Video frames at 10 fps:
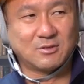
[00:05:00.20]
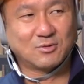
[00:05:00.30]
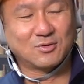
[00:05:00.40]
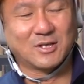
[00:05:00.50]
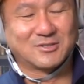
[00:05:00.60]
る
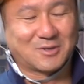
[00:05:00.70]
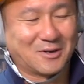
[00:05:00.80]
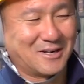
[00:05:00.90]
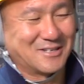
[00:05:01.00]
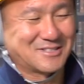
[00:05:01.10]
人たちと
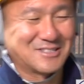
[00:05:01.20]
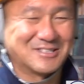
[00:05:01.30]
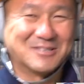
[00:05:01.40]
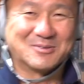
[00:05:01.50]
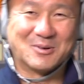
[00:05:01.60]
か聞い
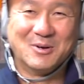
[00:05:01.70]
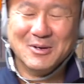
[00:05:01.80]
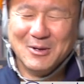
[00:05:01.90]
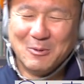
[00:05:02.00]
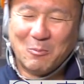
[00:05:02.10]
てると、
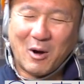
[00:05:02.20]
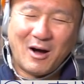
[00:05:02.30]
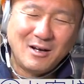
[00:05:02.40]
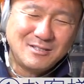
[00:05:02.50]
マ